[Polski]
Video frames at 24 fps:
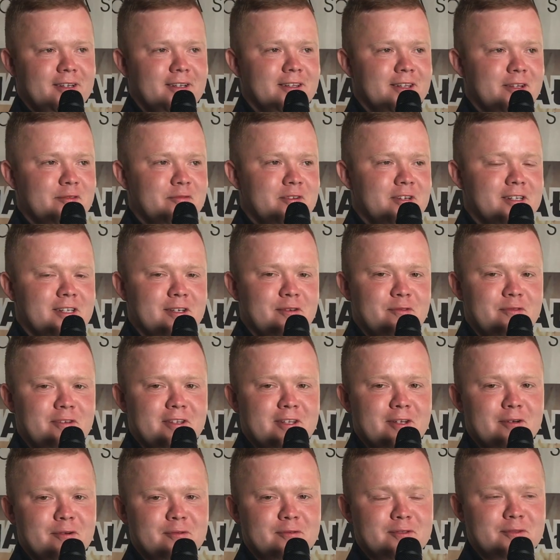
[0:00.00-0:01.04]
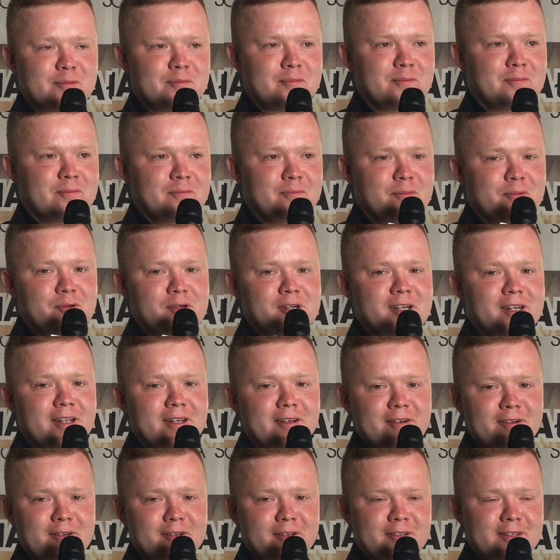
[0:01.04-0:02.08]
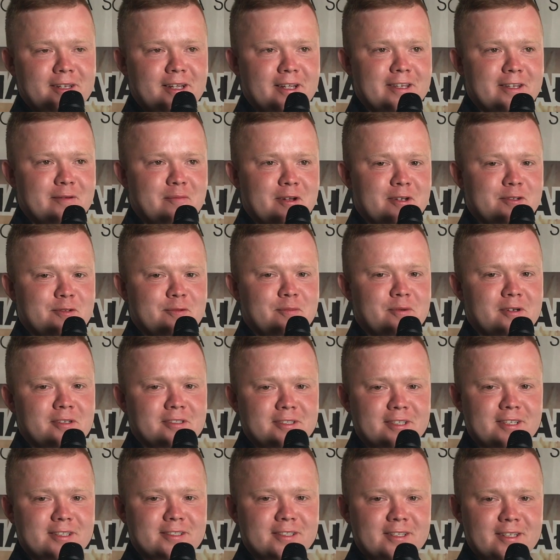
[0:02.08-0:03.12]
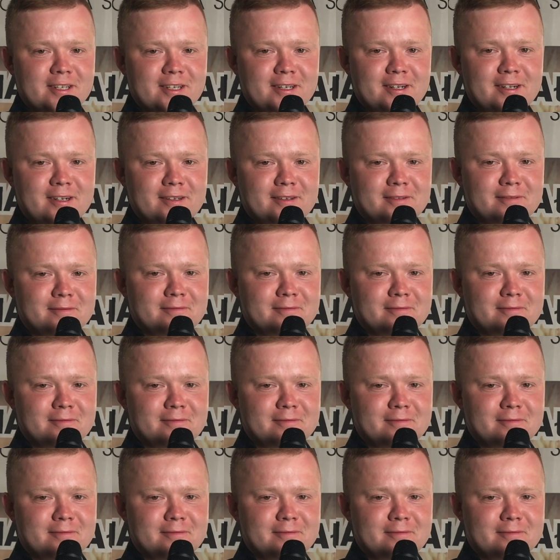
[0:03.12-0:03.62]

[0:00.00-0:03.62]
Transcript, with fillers: na wielki finał wspólne oglądanie meczu Polska-Senegal.